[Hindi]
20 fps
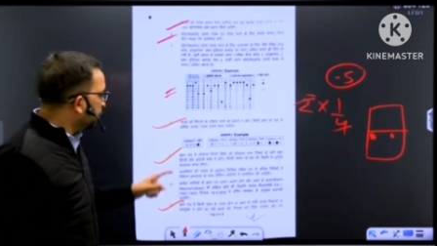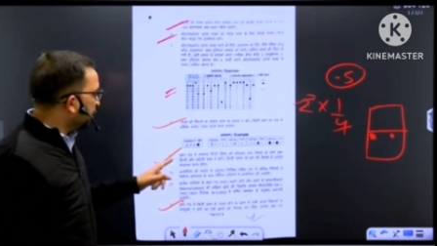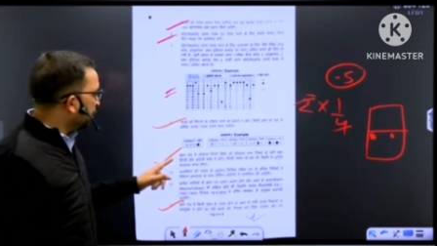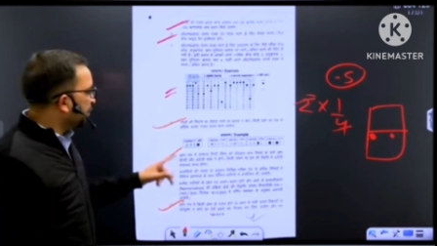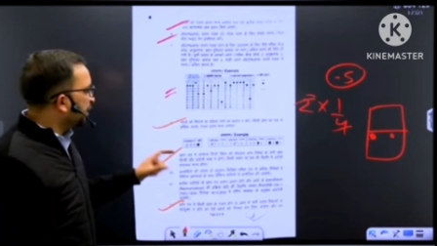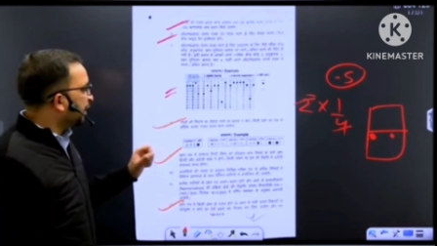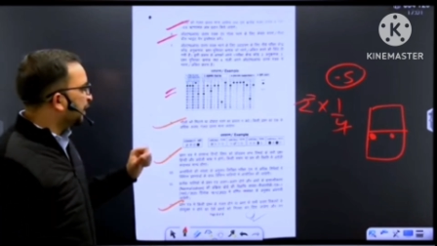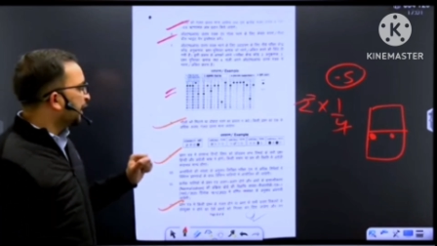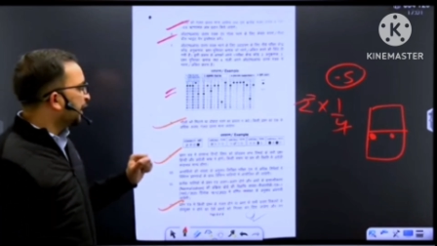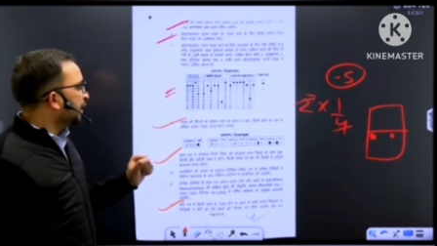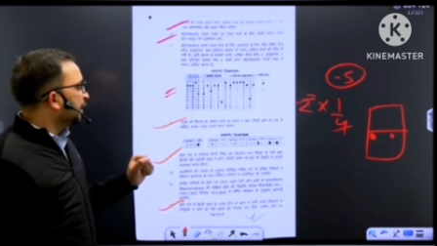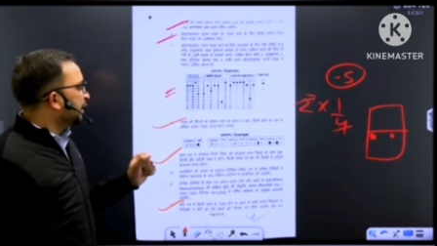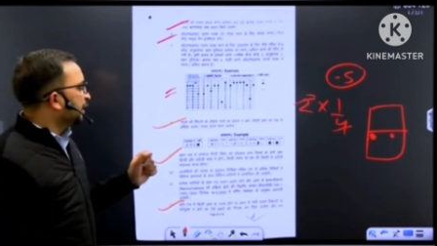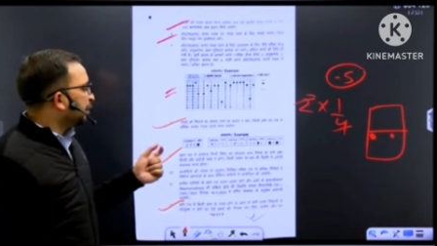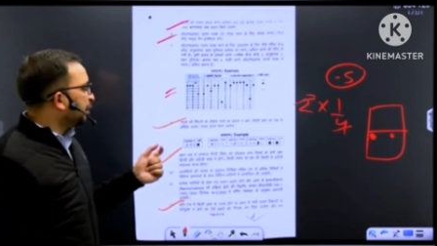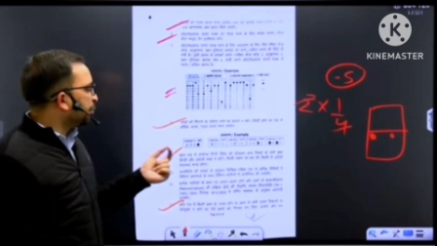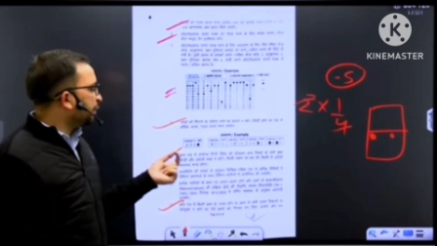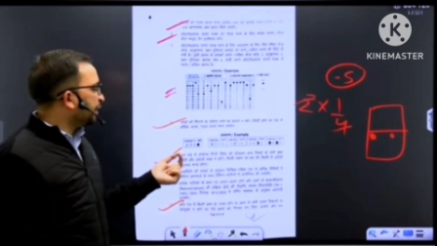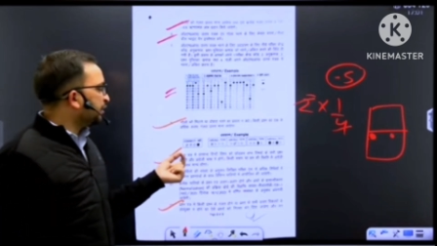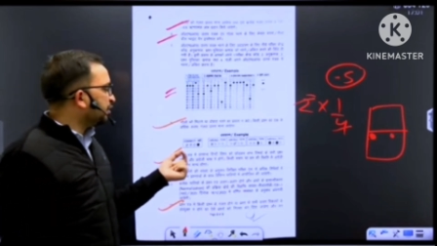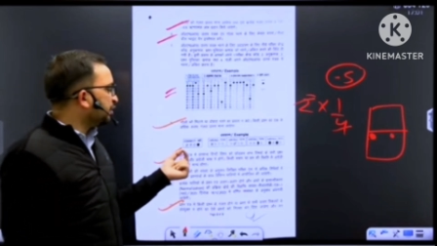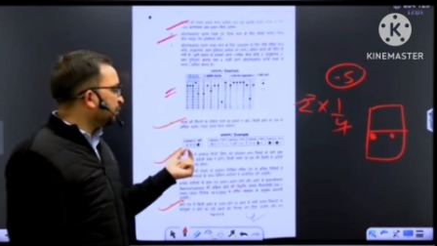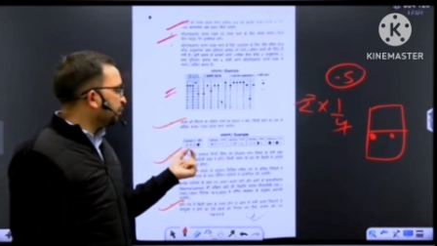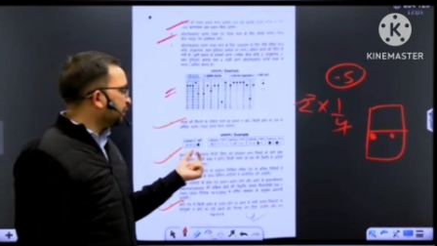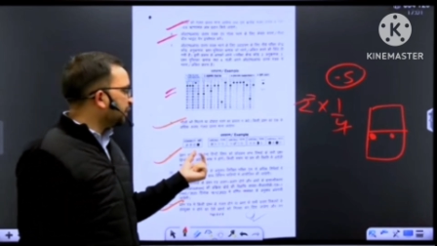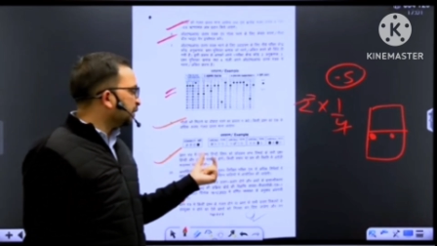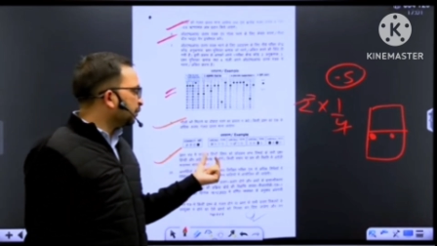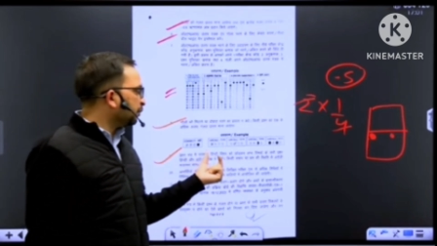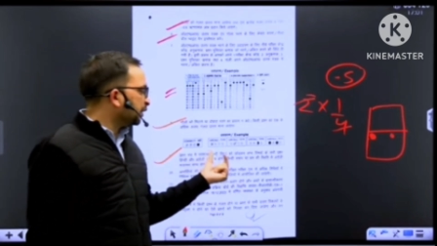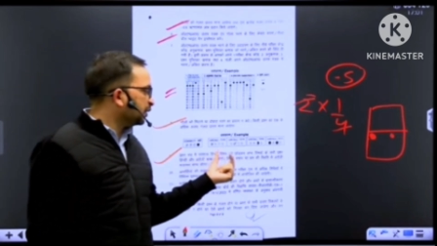वो ये भी है कि
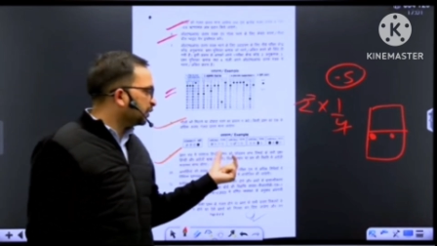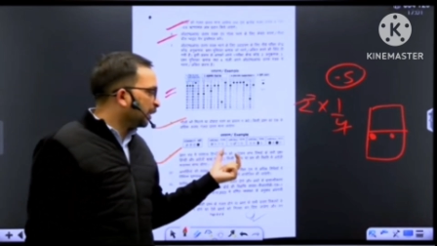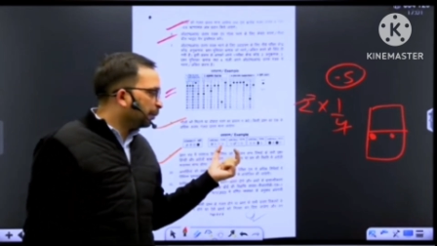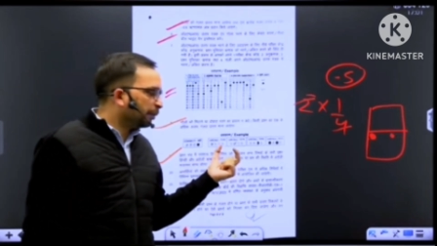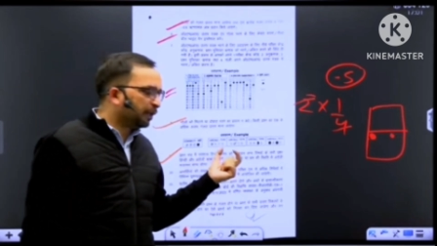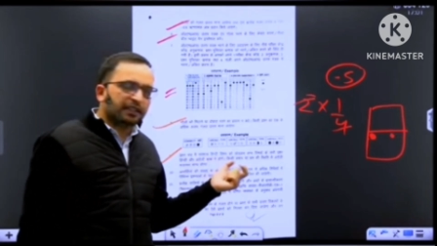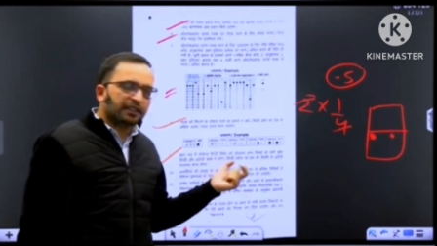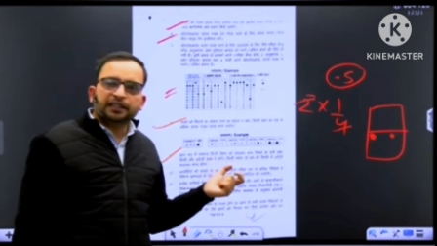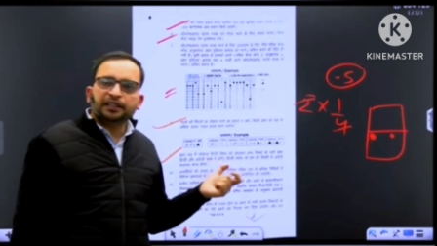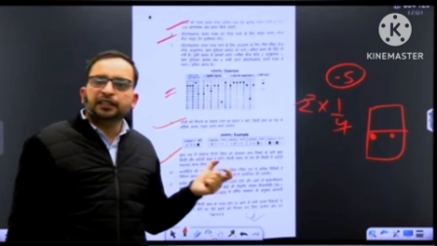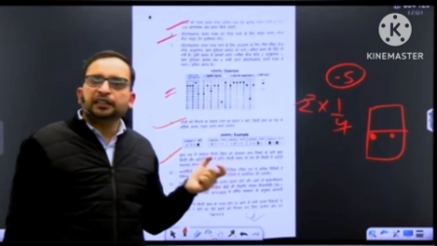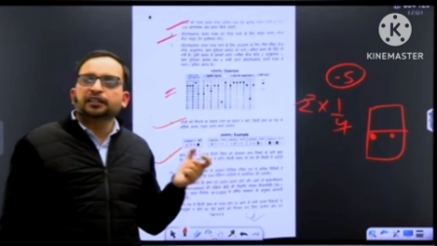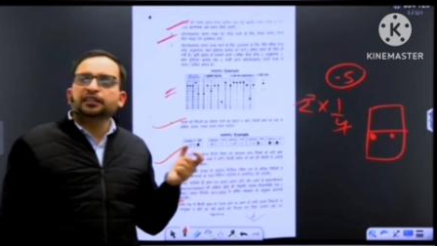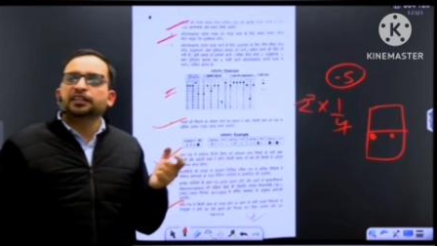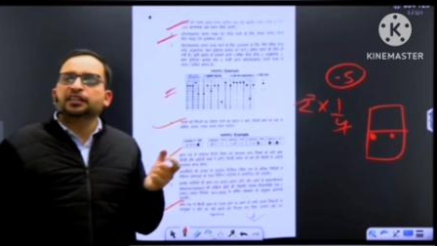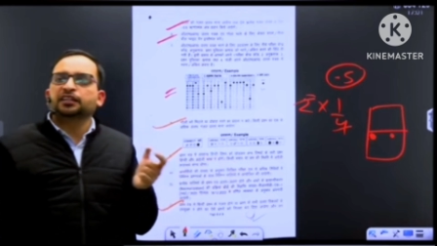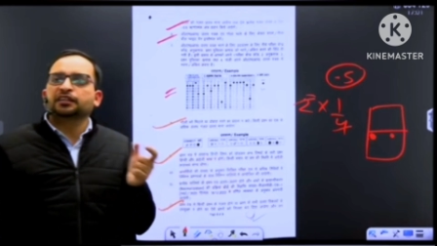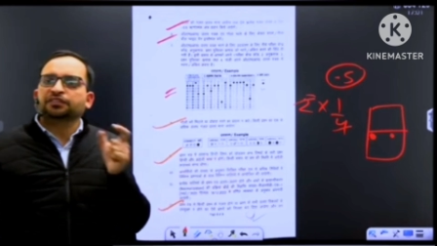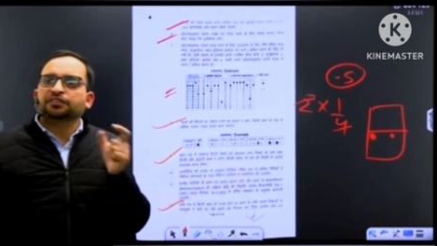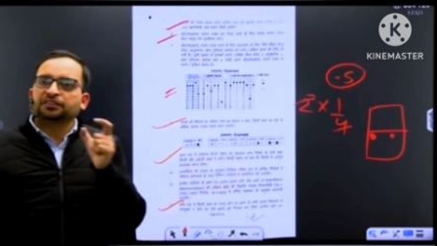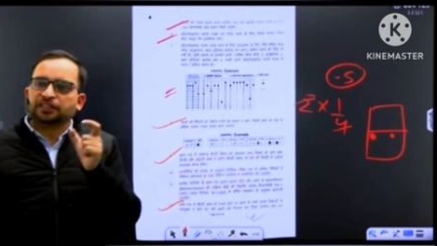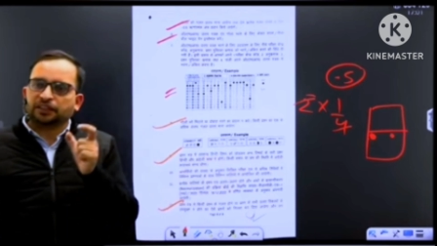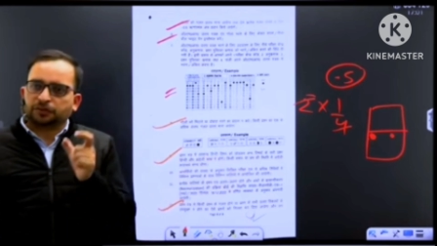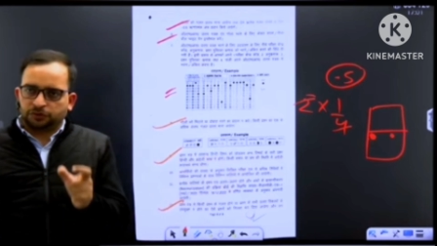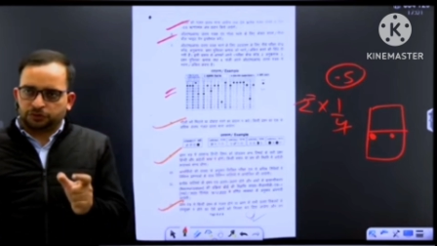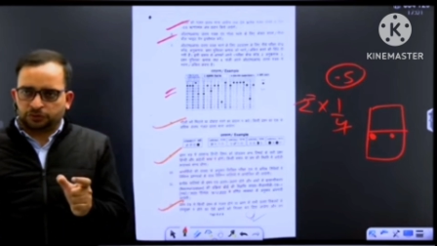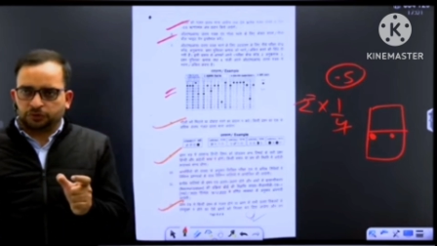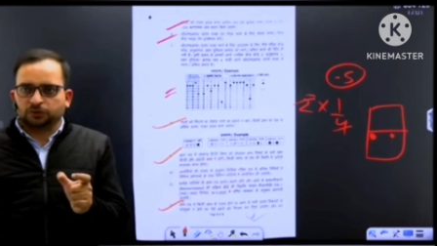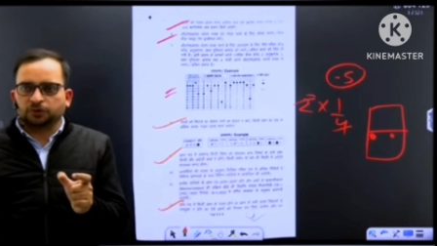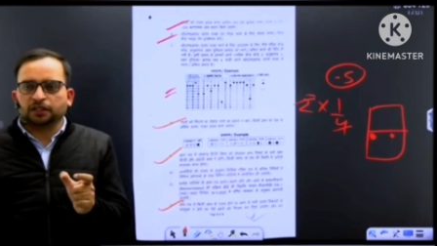प्रश्न पत्र में सामान्य हिंदी के
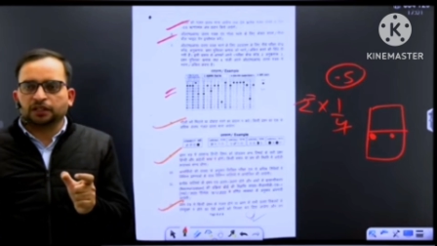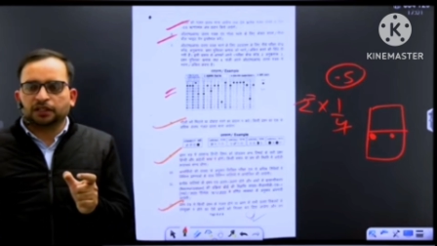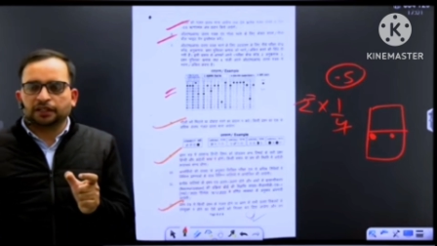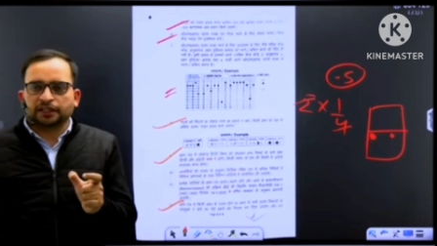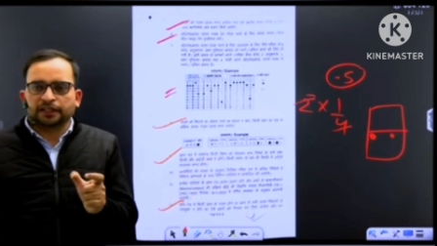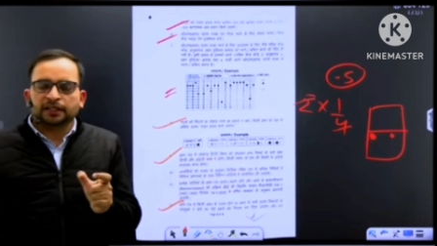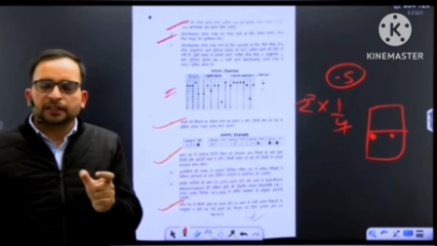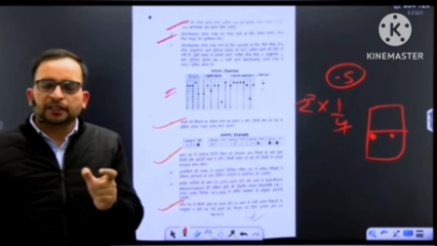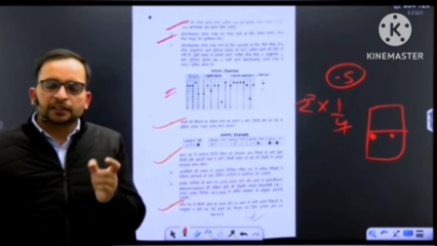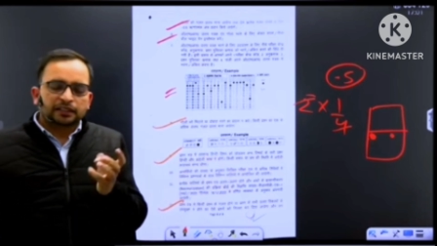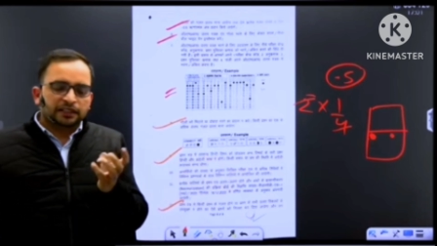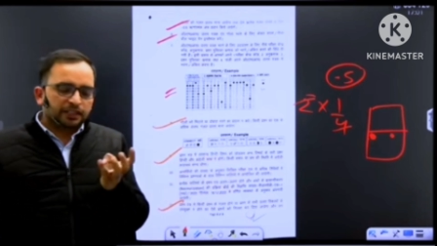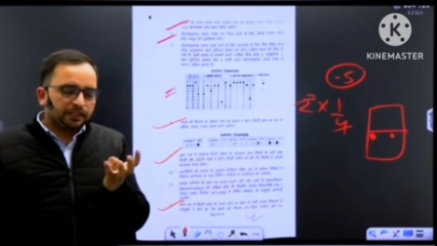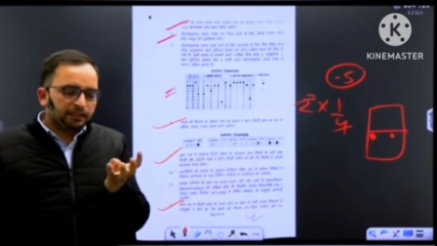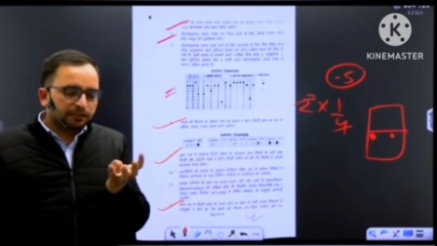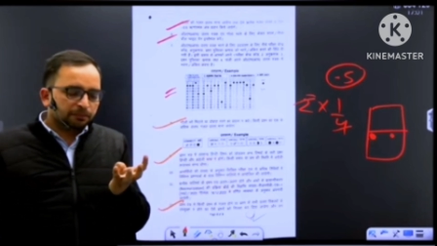विषय को छोड़ करके